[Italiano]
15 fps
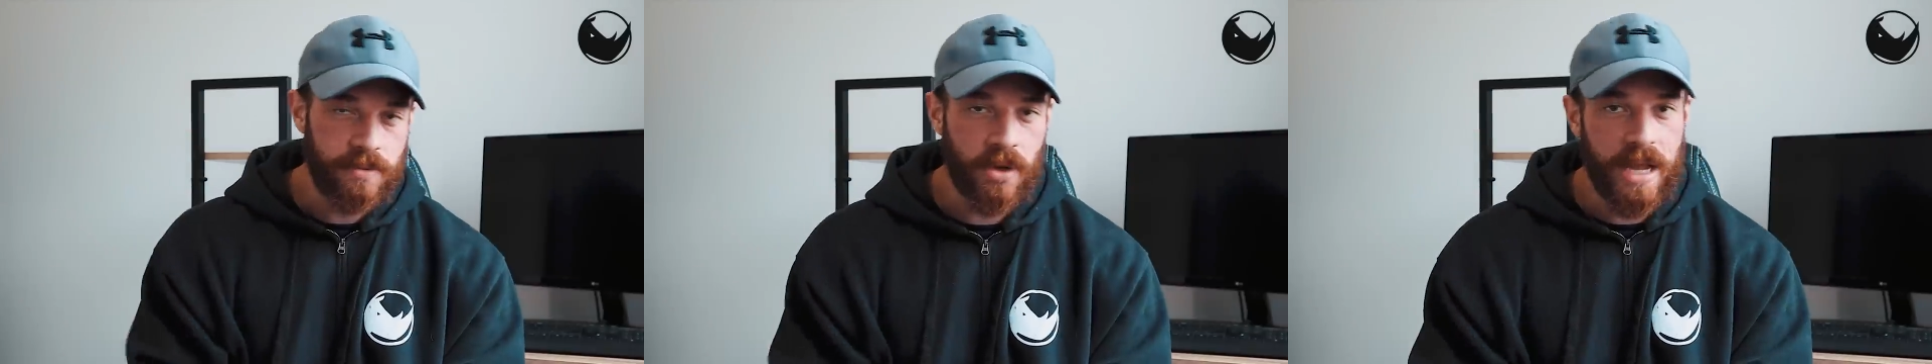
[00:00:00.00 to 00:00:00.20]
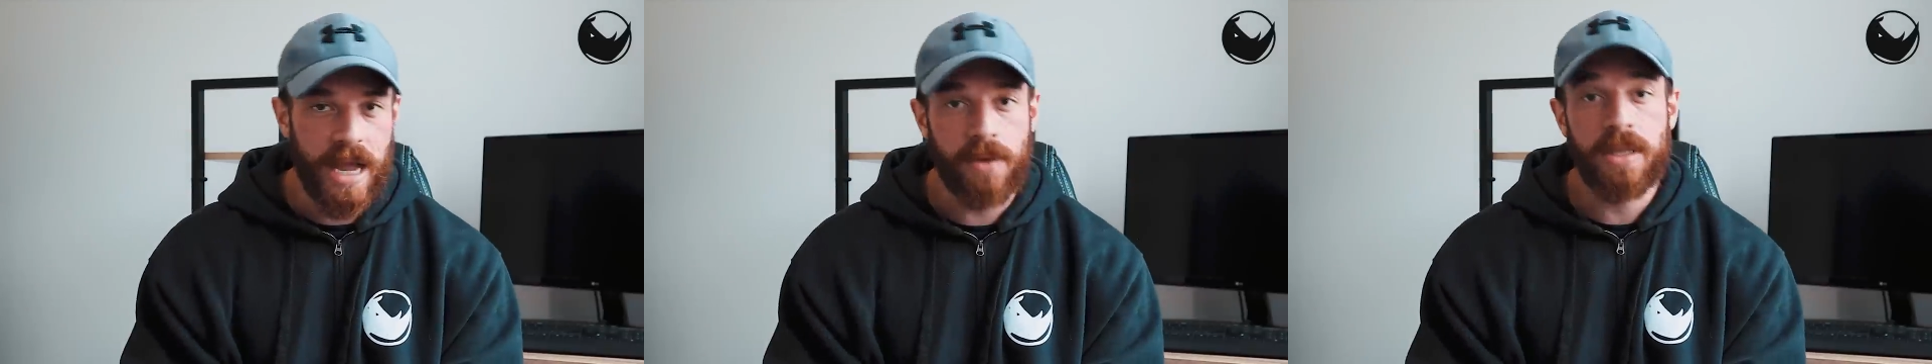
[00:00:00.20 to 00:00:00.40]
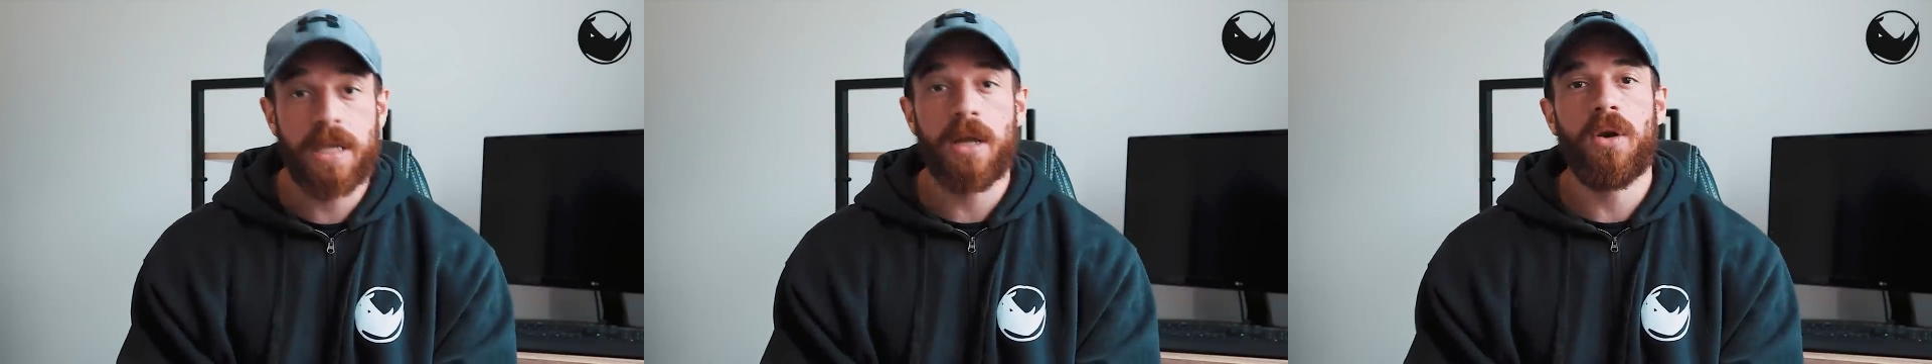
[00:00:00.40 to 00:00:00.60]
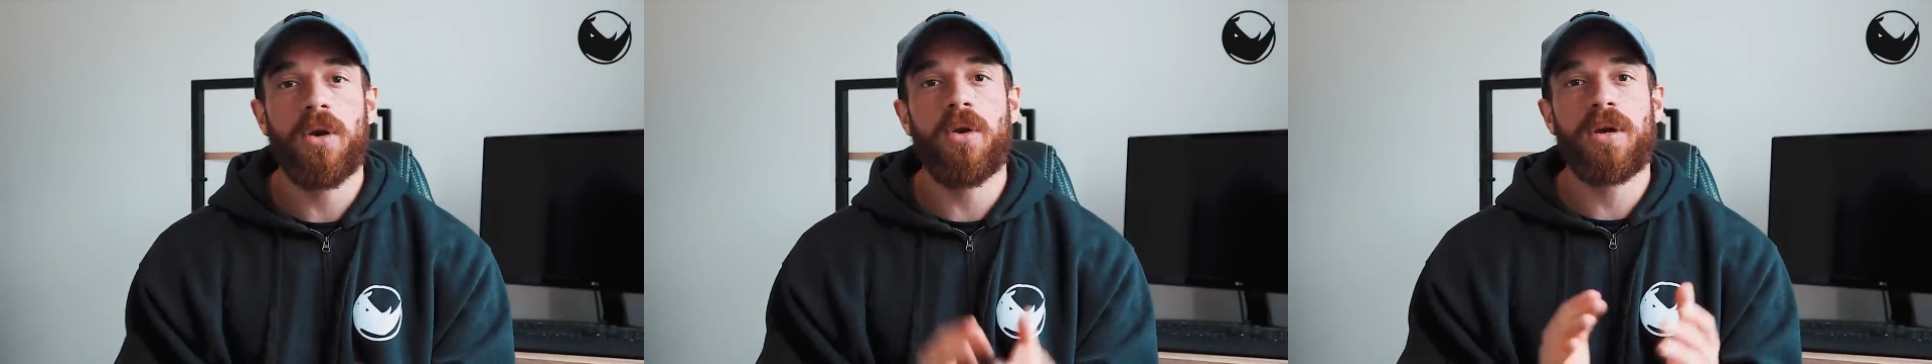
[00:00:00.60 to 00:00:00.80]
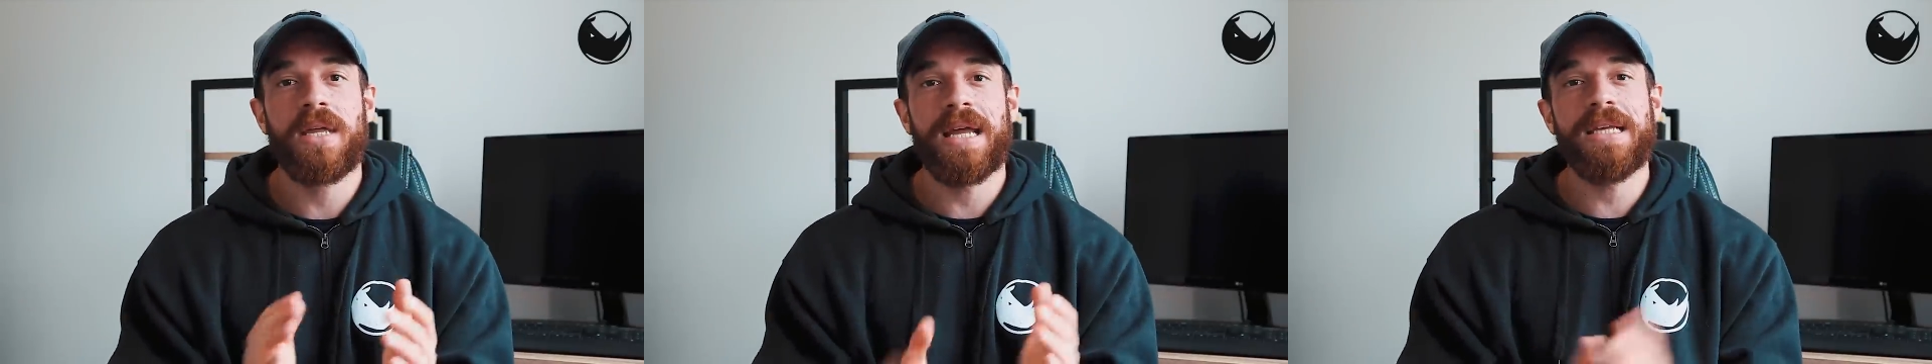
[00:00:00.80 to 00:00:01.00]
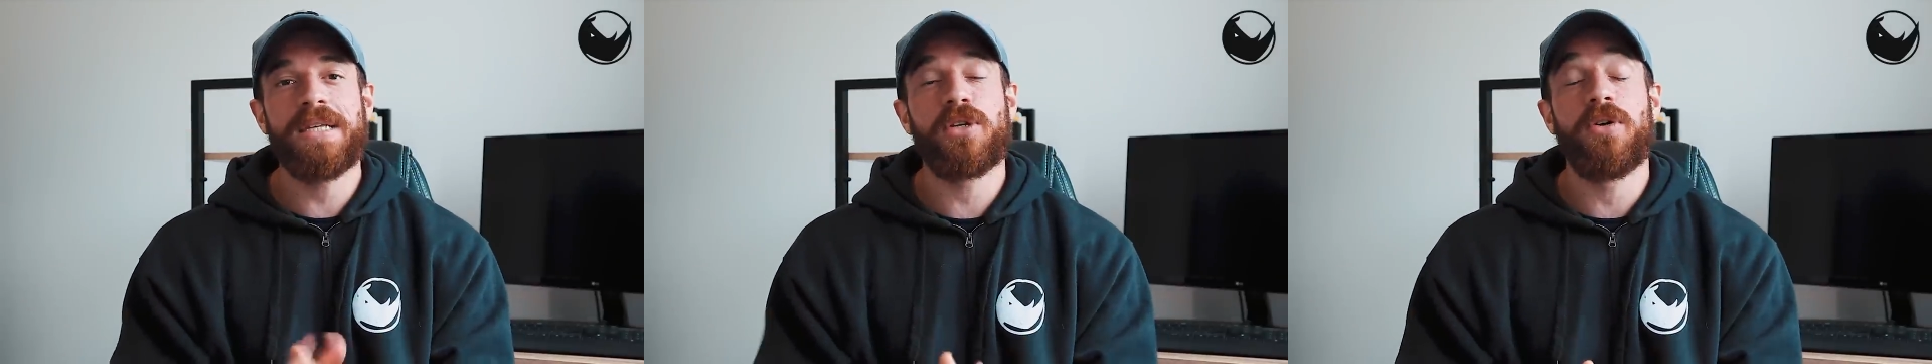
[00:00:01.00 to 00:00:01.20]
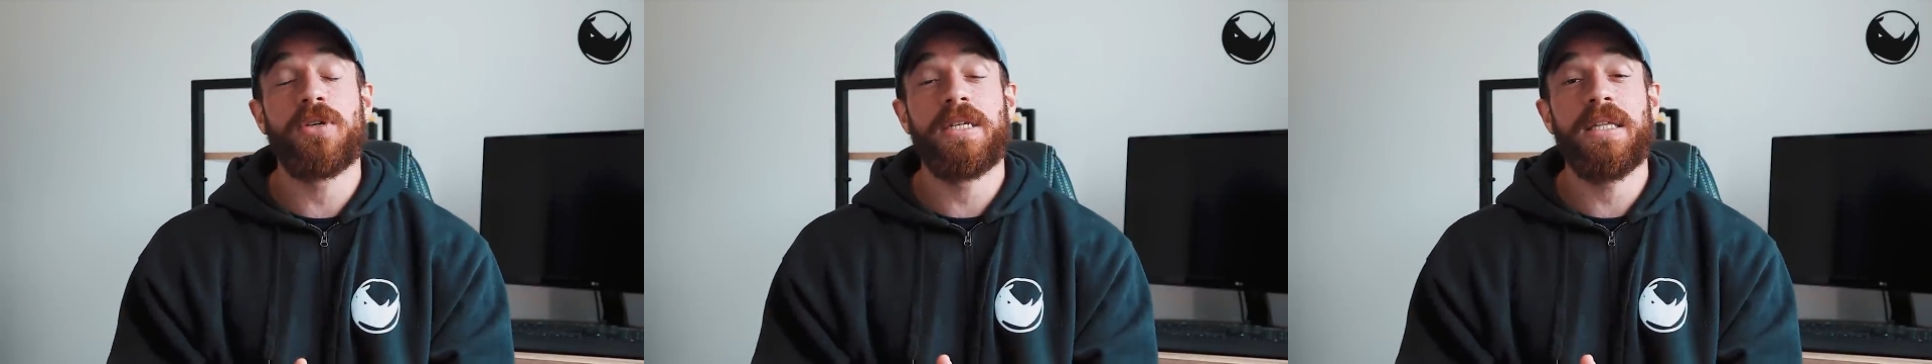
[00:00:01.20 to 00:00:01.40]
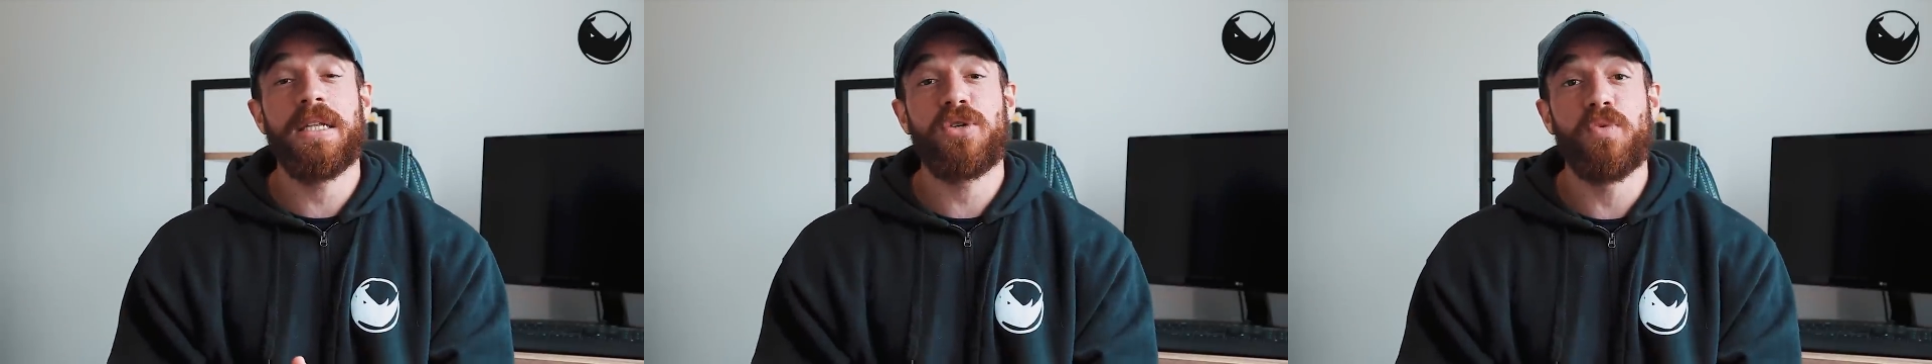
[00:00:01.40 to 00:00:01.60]
Ok, quindi lo chiarisco
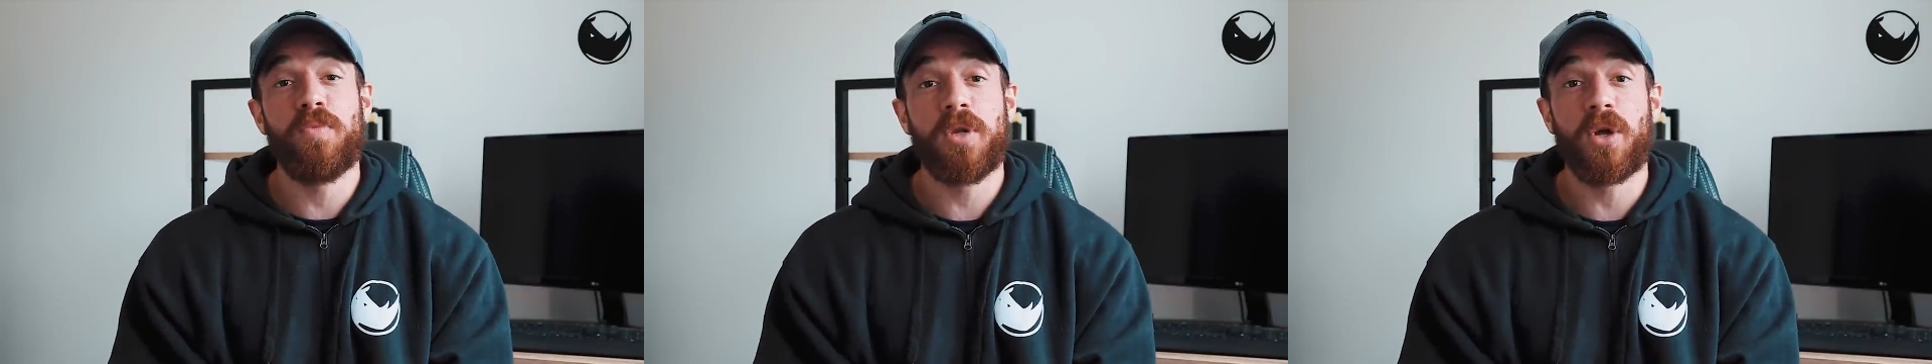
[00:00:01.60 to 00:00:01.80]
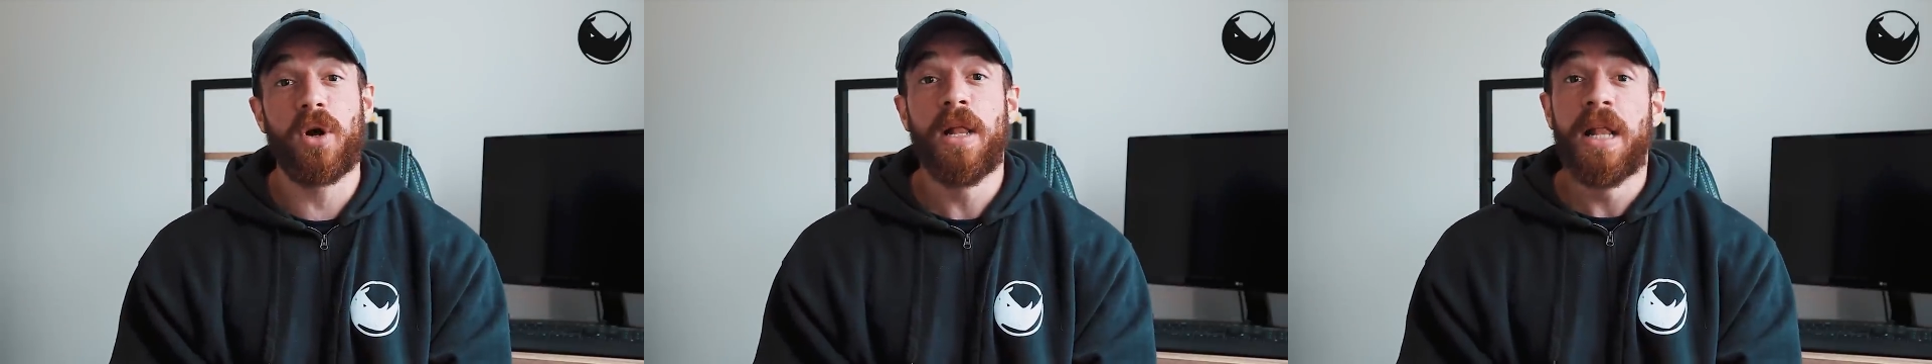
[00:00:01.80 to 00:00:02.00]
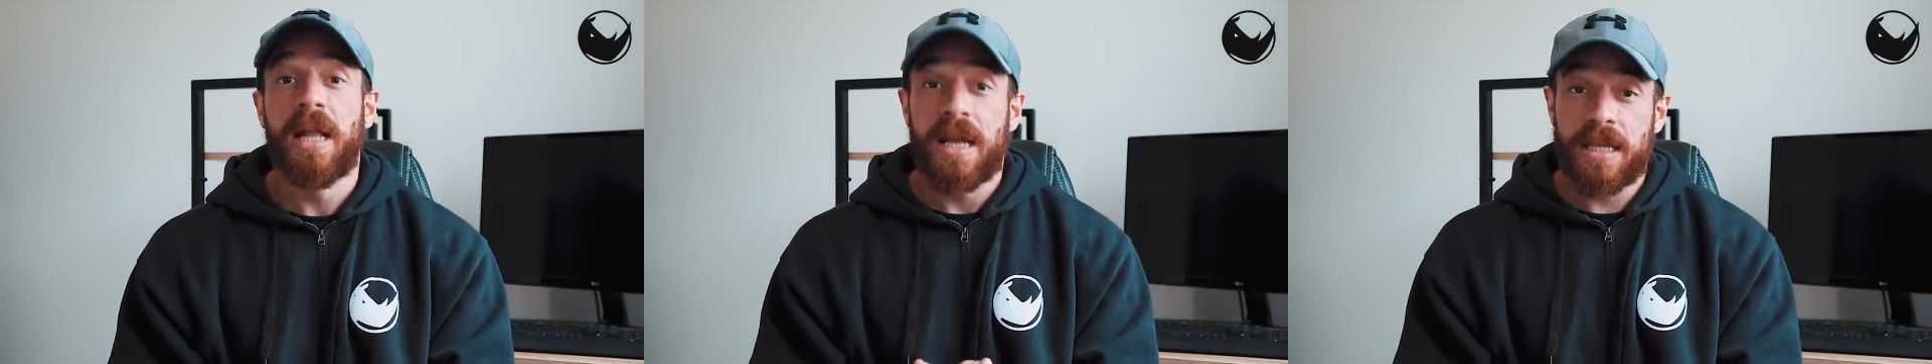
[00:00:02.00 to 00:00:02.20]
sin da subito.